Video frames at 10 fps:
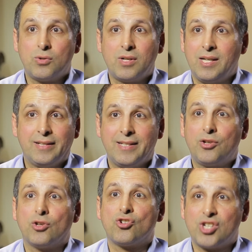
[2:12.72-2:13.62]
c'est une
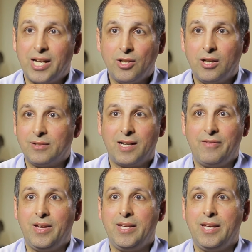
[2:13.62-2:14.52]
clientèle que j'adore
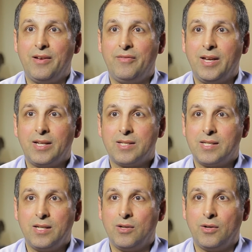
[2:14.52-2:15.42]
travailler avec.
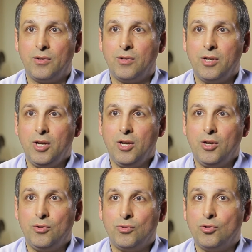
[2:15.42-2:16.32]
C'est euh,
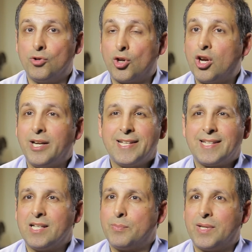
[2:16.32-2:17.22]
une,
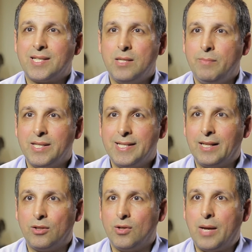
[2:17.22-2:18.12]
reconnaissance presque
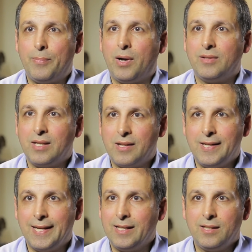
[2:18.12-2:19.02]
immédiate de la part des
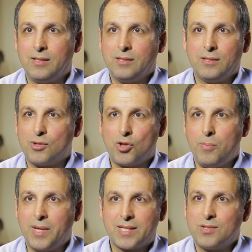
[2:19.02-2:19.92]
clients. Euh, c'est un
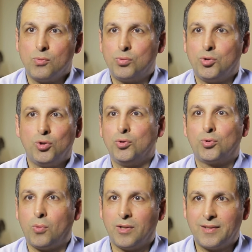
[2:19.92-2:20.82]
merci au bout de deux,
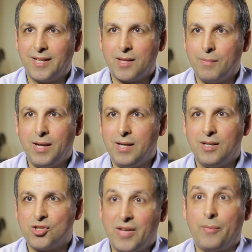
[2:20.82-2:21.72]
trois traitements.
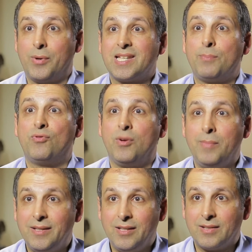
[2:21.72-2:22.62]
Je ne savais pas que ça pouvait
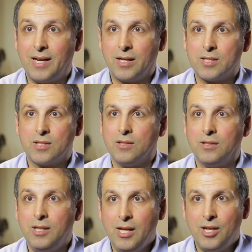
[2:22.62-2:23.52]
m'aider tant que
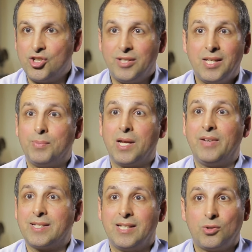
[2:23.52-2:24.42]
ça. J'ai été pris
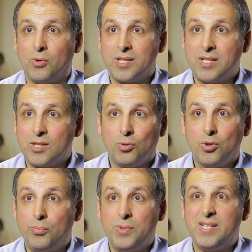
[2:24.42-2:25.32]
avec cette condition
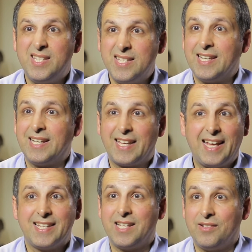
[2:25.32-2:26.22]
depuis 10 ans,
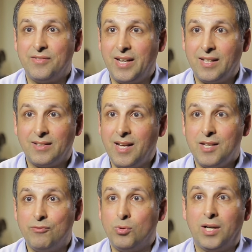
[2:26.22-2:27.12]
15 ans, 20 ans,
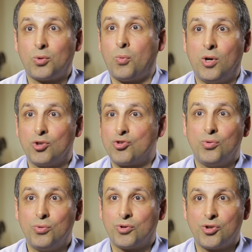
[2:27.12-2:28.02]
et vous, en trois
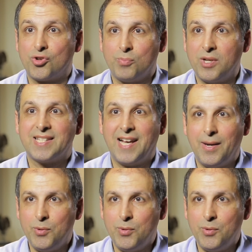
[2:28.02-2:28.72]
jours, euh, je me sens